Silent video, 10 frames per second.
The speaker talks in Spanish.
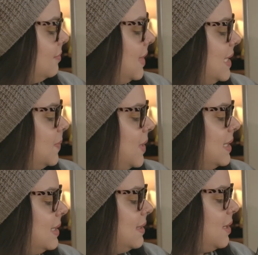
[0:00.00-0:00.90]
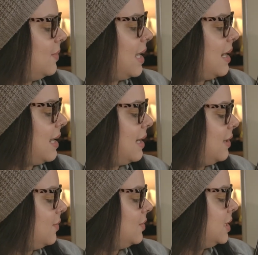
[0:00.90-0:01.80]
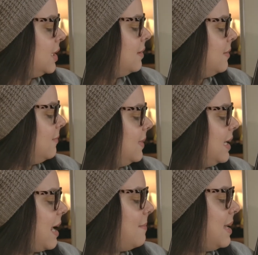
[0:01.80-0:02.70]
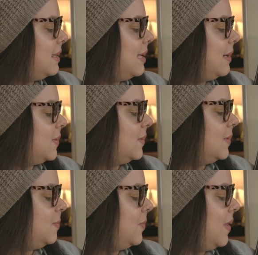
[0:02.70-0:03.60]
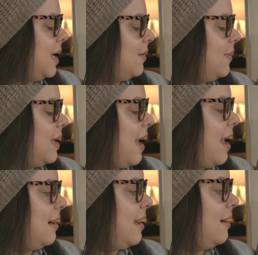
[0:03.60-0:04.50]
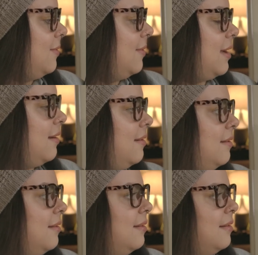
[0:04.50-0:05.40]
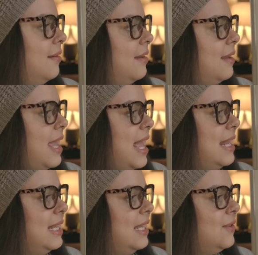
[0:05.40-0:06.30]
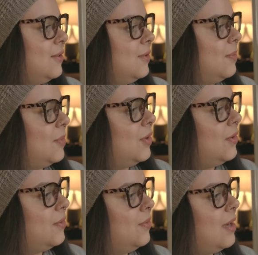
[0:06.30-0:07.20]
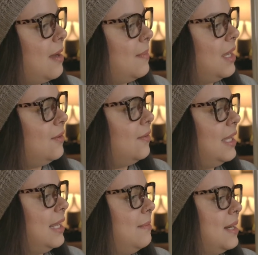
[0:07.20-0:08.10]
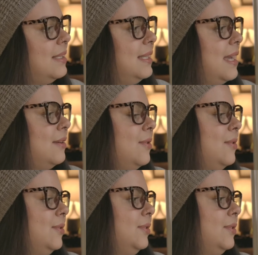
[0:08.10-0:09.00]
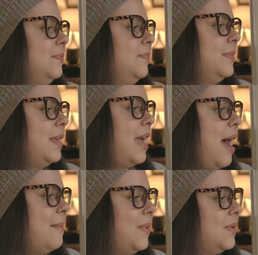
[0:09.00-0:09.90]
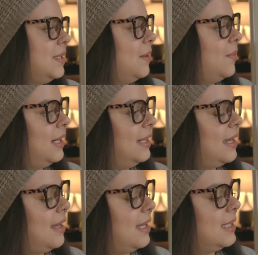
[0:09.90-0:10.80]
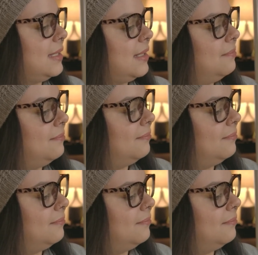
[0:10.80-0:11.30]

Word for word: Después de una larga noche, finalmente los dos pudieron dejar la luna. El niño tomó un camino y el marciano otro, ambos de vuelta a casa.